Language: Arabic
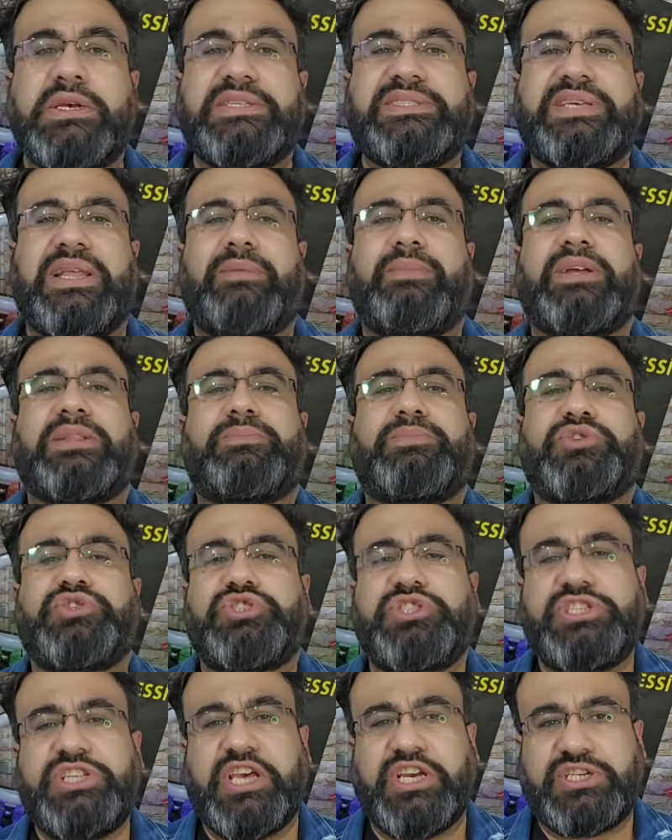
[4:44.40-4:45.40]
سلامات من
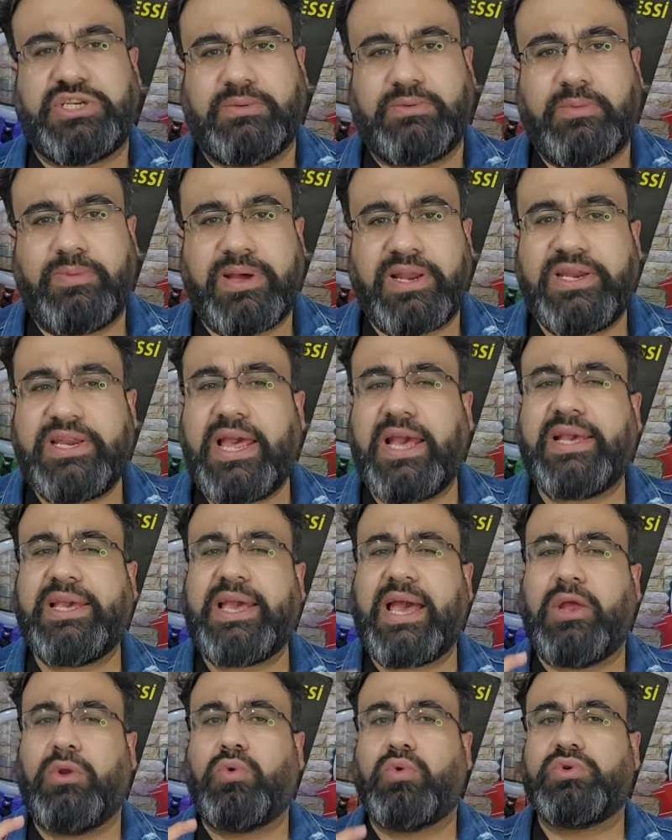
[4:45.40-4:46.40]
جديد يا شباب خليني
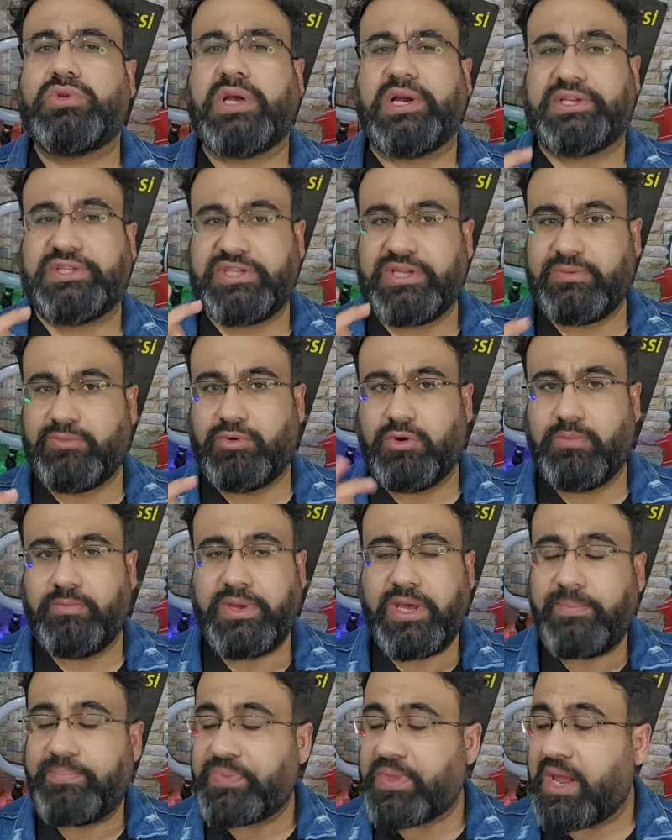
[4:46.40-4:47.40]
احكي عن نقطة كتير
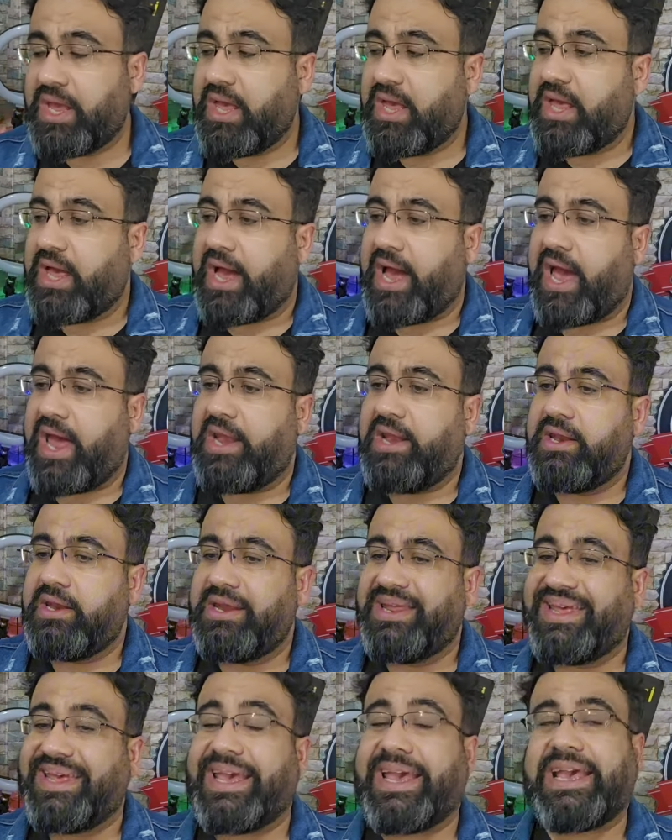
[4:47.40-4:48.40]
مهمة عن
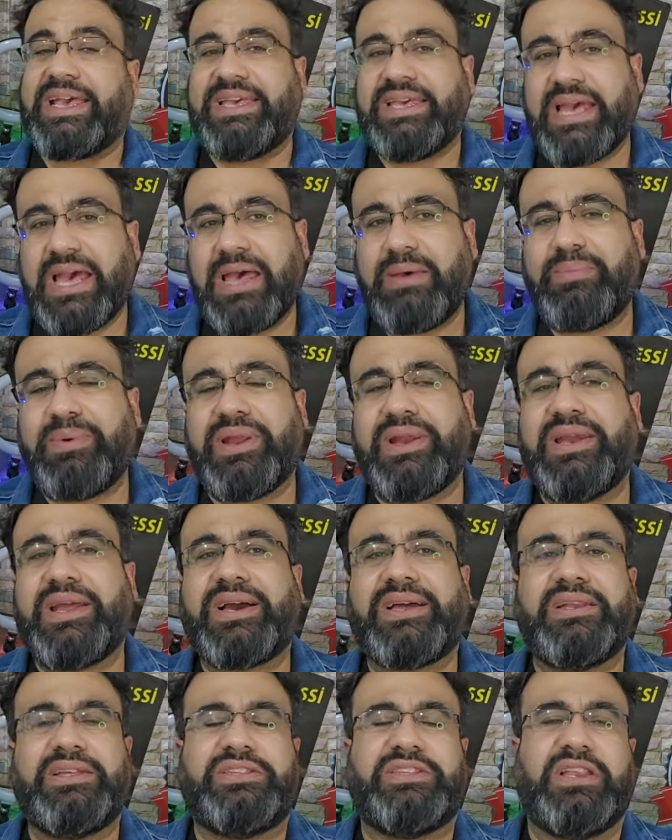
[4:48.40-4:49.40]
غياب
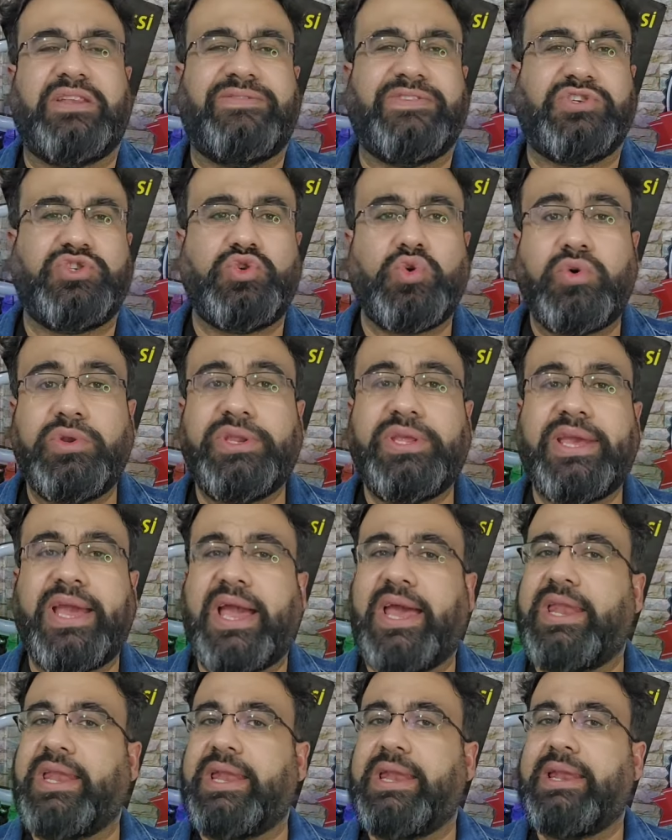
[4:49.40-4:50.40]
النقل التلفزيوني
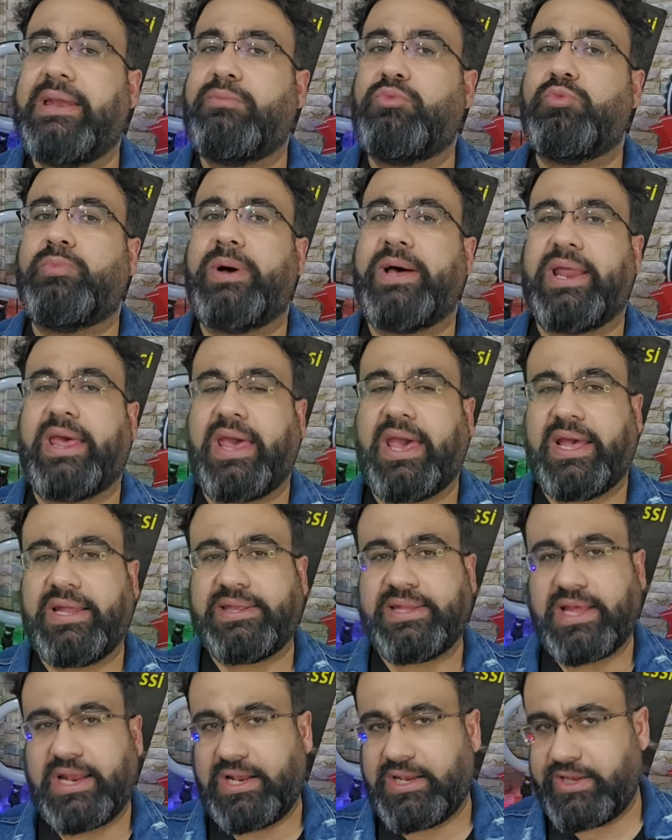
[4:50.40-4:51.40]
عن
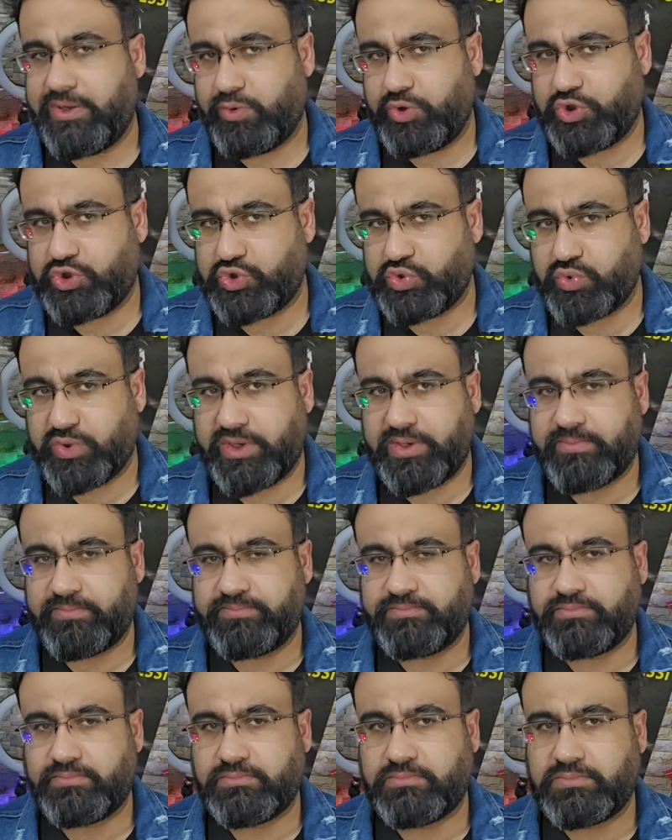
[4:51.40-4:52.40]
مباريات الدوري السوري
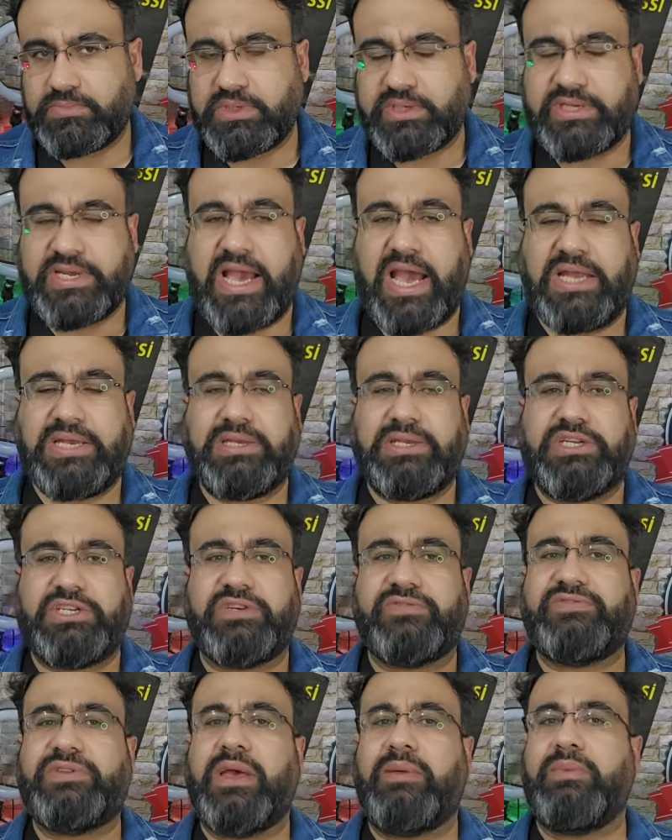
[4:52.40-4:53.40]
يعني
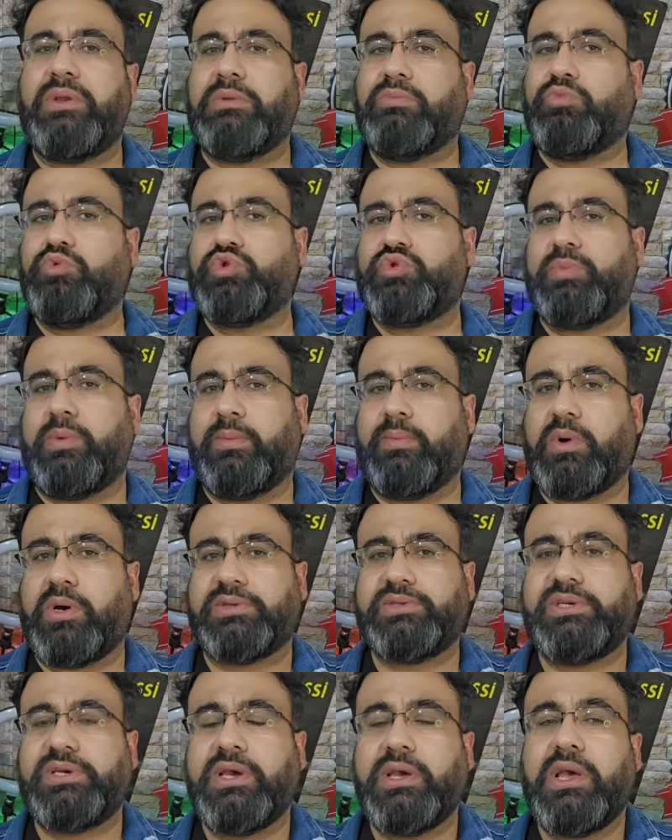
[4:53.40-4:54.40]
شفنا بالموسم
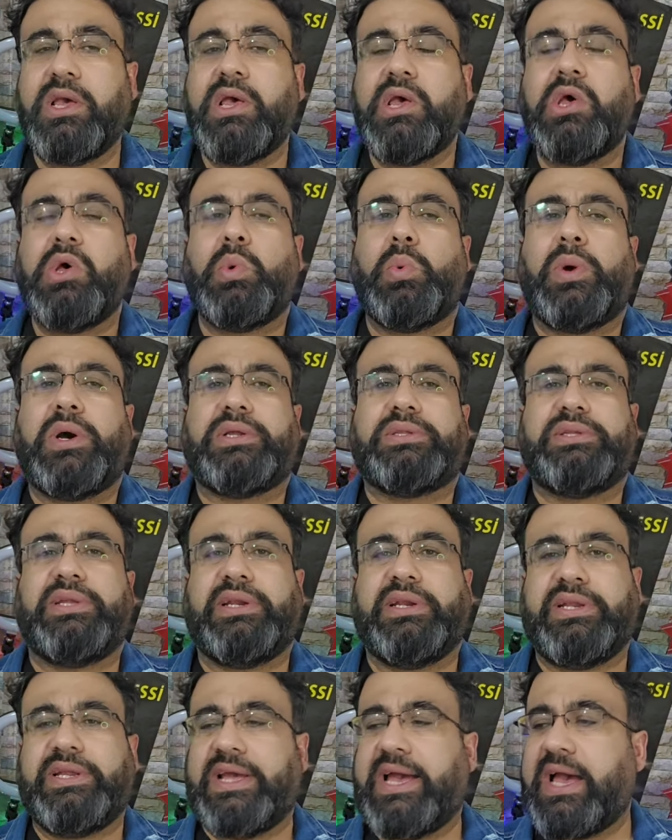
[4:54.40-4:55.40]
الماضي وقت
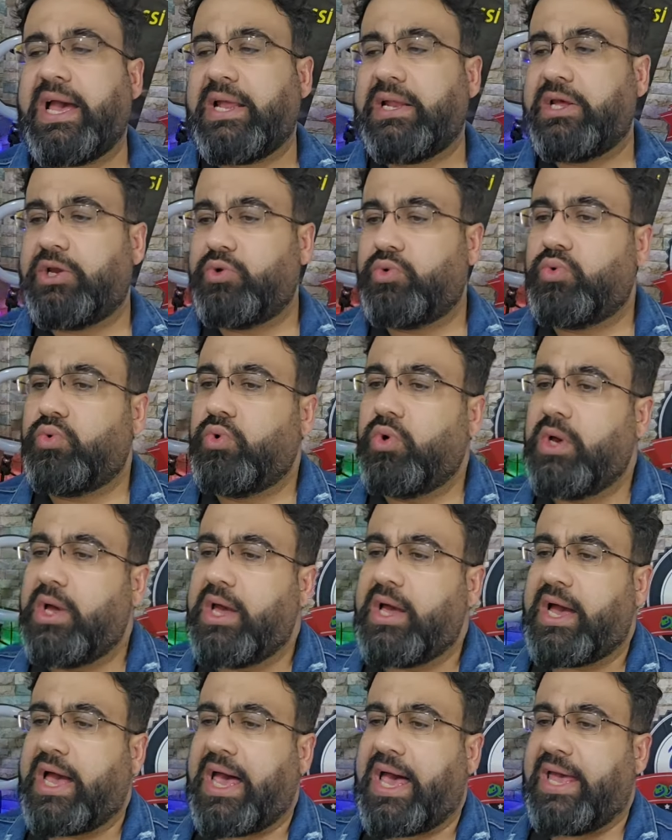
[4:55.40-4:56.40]
اللي أعلنوا
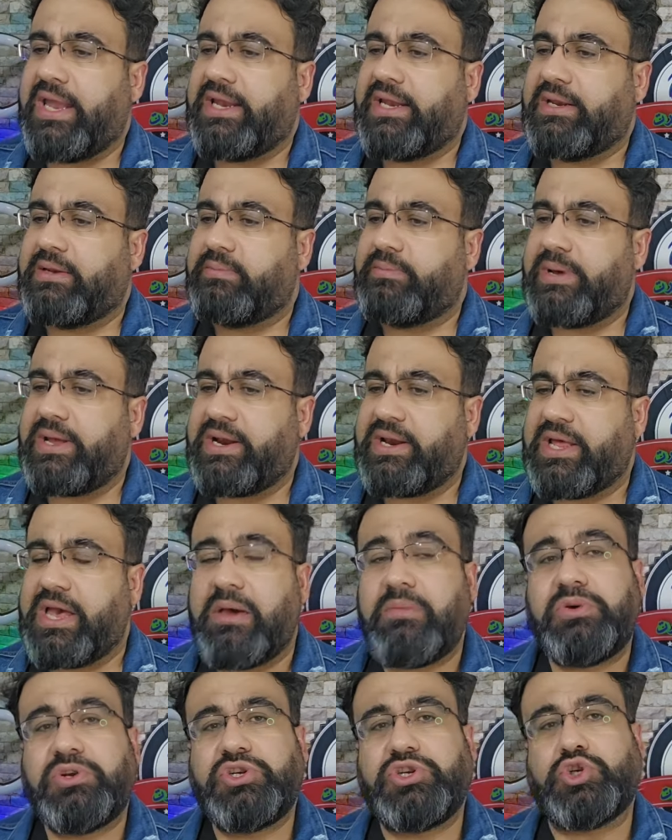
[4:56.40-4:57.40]
عن
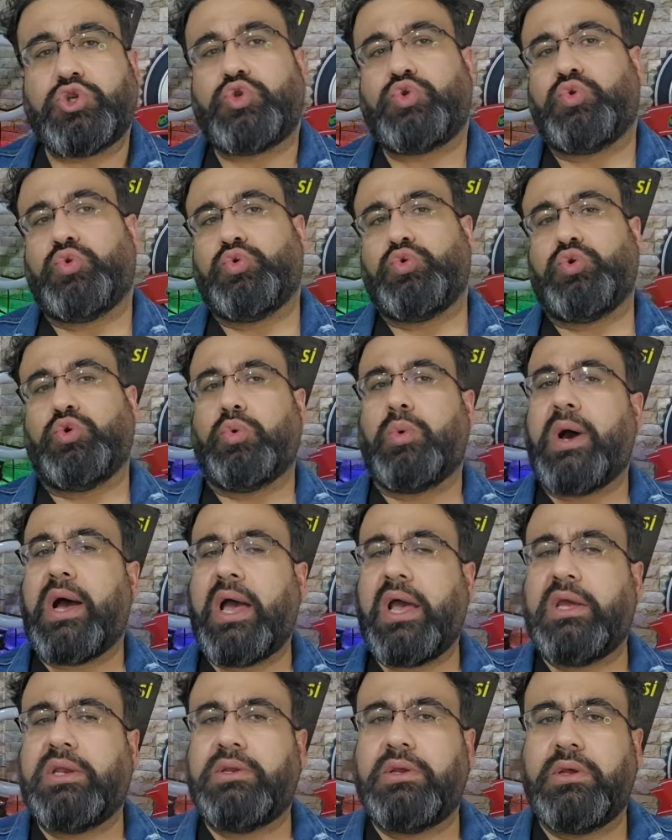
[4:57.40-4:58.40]
برنامج استوديو
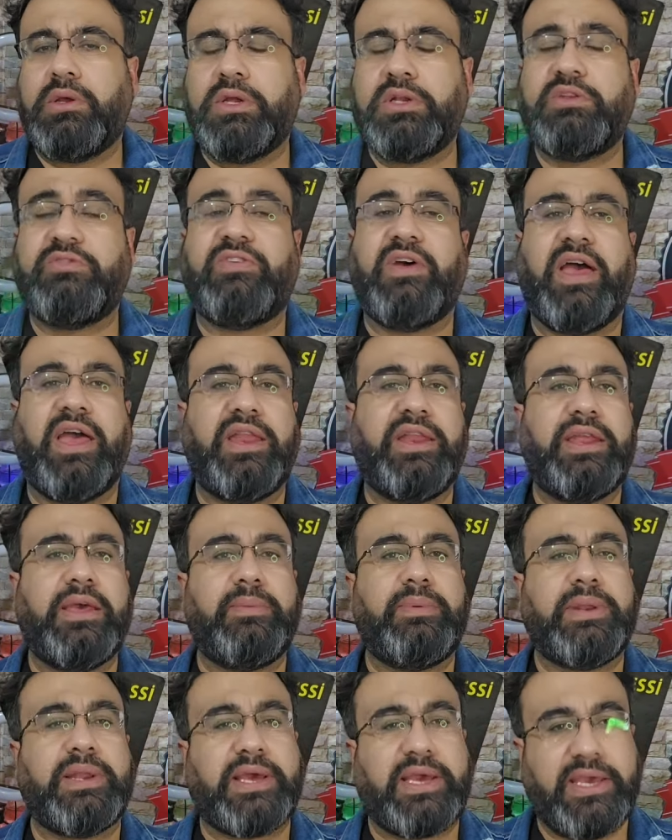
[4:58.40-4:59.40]
واحد تفائلنا
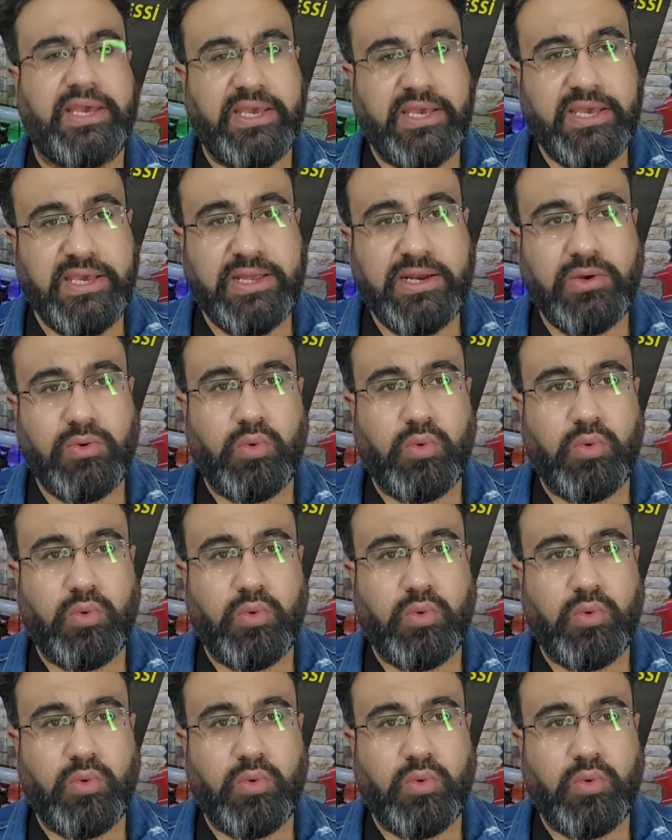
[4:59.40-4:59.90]
بالخير